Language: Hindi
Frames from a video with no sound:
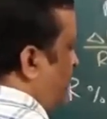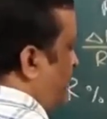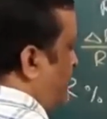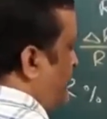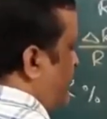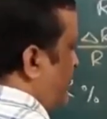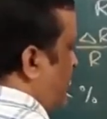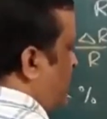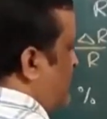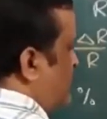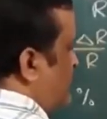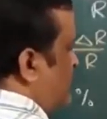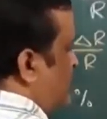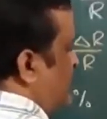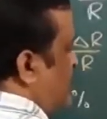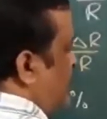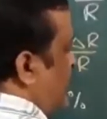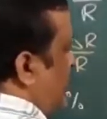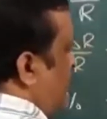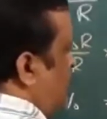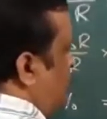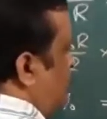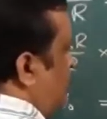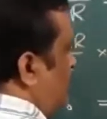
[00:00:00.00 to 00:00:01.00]
प्लस
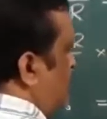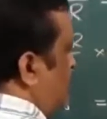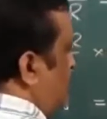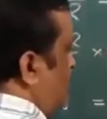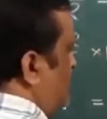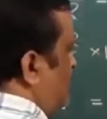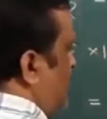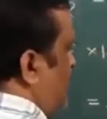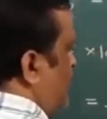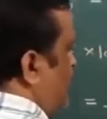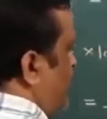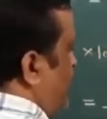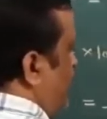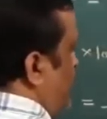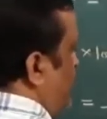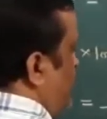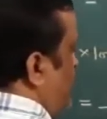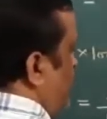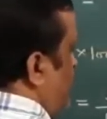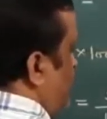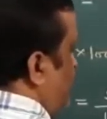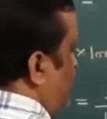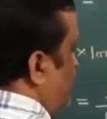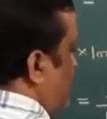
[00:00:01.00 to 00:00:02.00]
यहाँ चेंज करो यहाँ पे
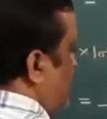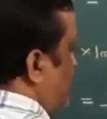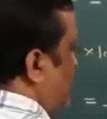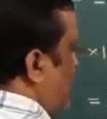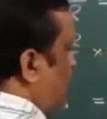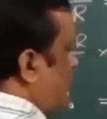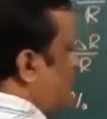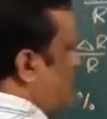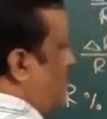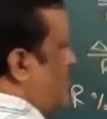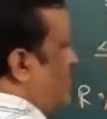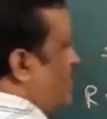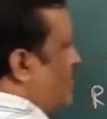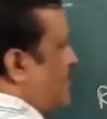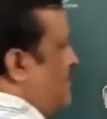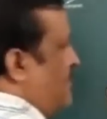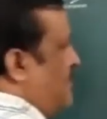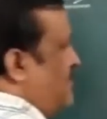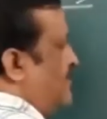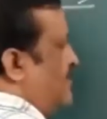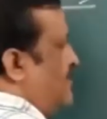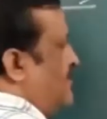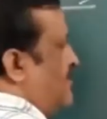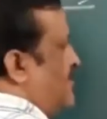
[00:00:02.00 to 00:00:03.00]
ये कैंसिल हो गया
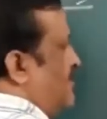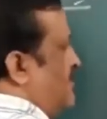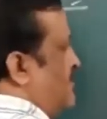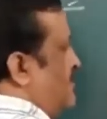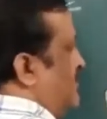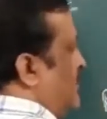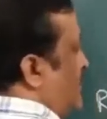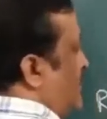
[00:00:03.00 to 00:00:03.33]
ये